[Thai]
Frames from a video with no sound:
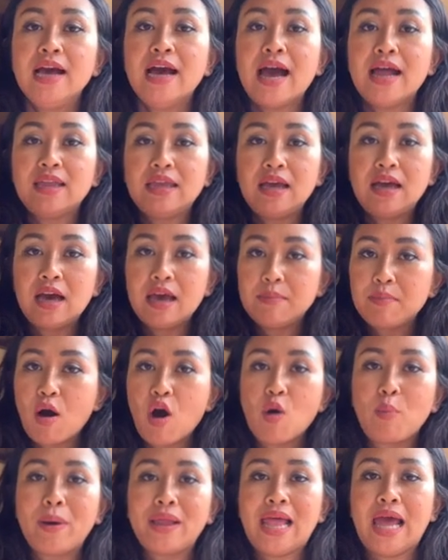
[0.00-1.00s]
อันนี้เคยบอ
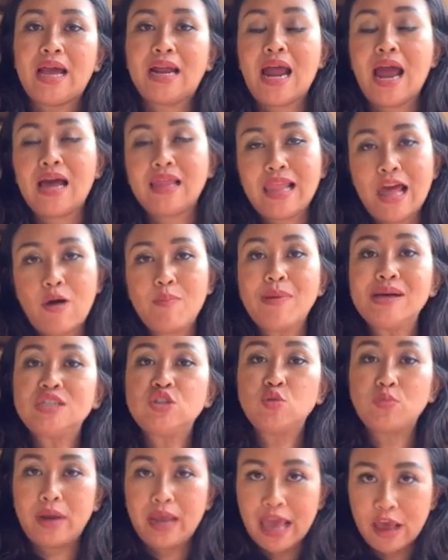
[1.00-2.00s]
กไปหลายครั้งแล้วมาส
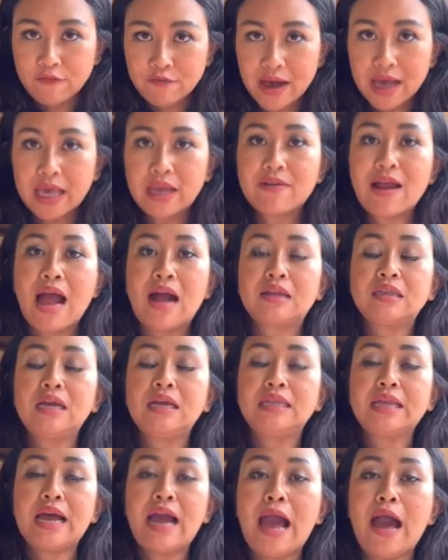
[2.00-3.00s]
รุปให้ฟังอีกครั้งหนึ่
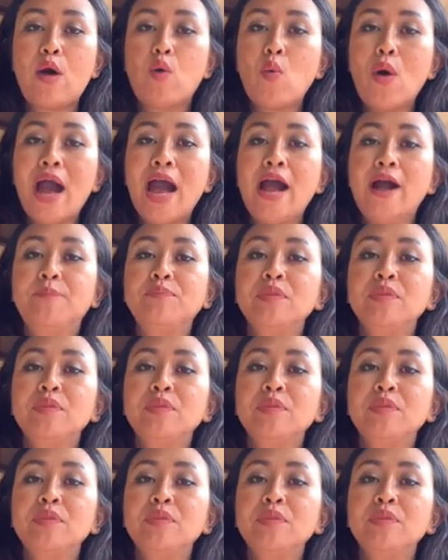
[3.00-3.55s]
งนะคะว่า